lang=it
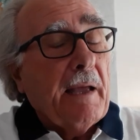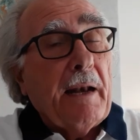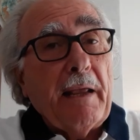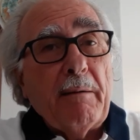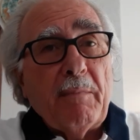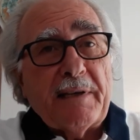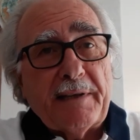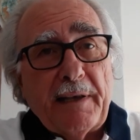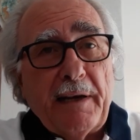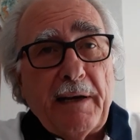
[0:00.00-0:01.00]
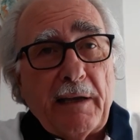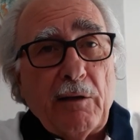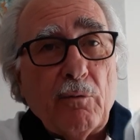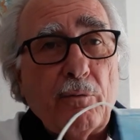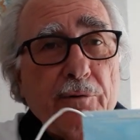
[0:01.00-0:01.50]
Le mascherine
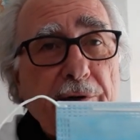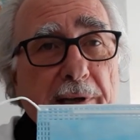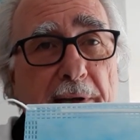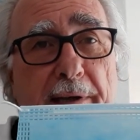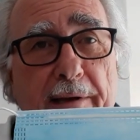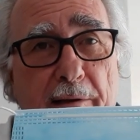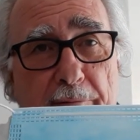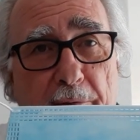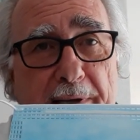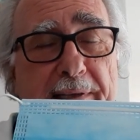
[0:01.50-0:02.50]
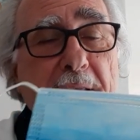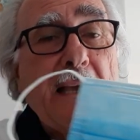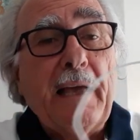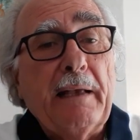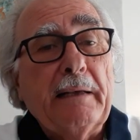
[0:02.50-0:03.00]
chirurgiche,
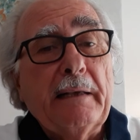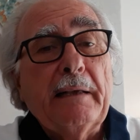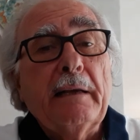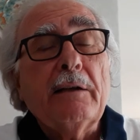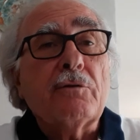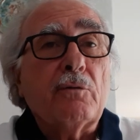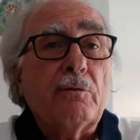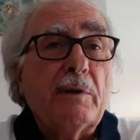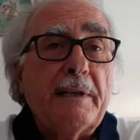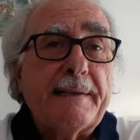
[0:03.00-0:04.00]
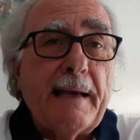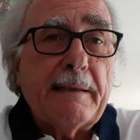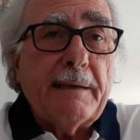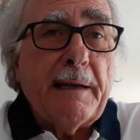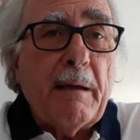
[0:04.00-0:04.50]
queste, sono
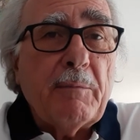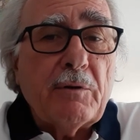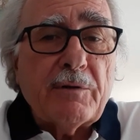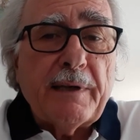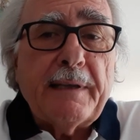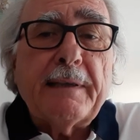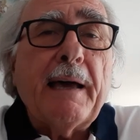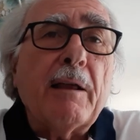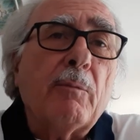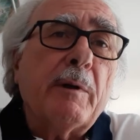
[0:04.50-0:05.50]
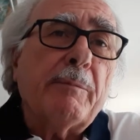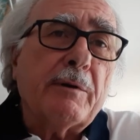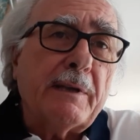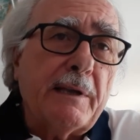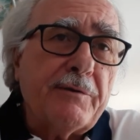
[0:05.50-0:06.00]
utilizzate in ambito sanitario per
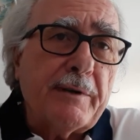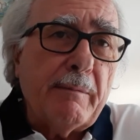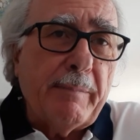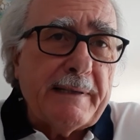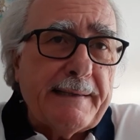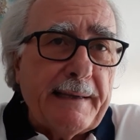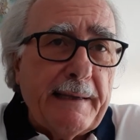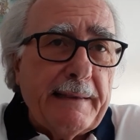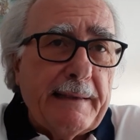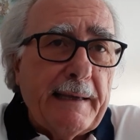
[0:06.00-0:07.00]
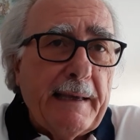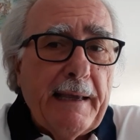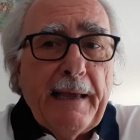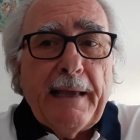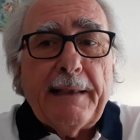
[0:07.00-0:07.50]
proteggere il paziente
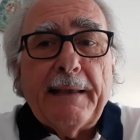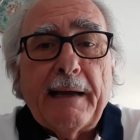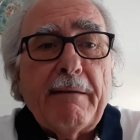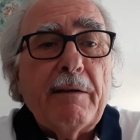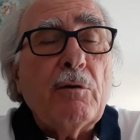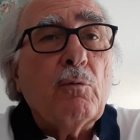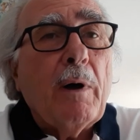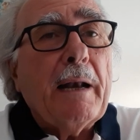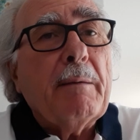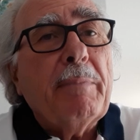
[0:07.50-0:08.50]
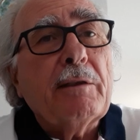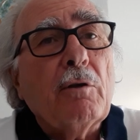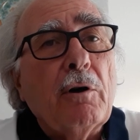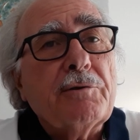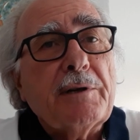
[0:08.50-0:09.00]
da eventuali
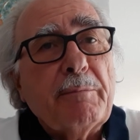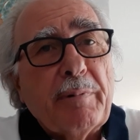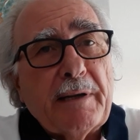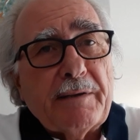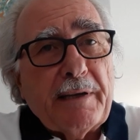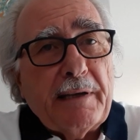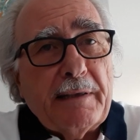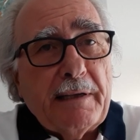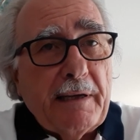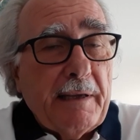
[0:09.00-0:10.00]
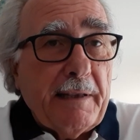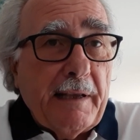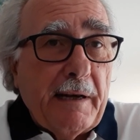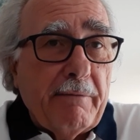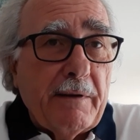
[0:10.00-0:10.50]
patogeni presenti
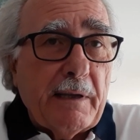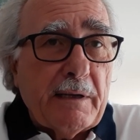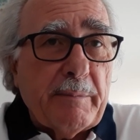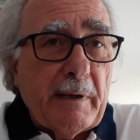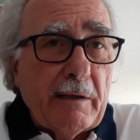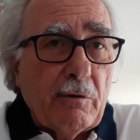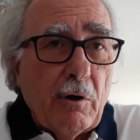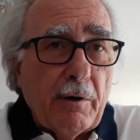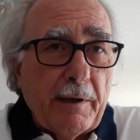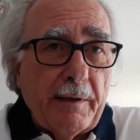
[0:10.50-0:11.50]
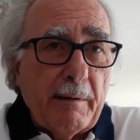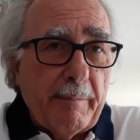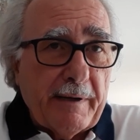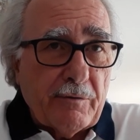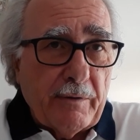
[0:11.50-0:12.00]
nelle vie respiratorie del
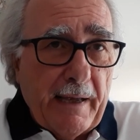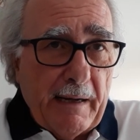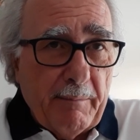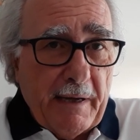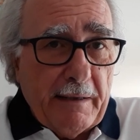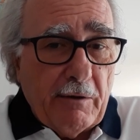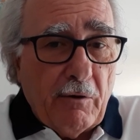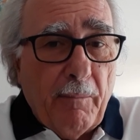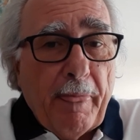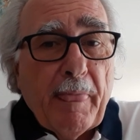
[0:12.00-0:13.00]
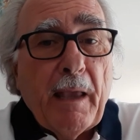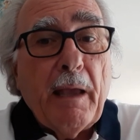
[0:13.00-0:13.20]
personale medico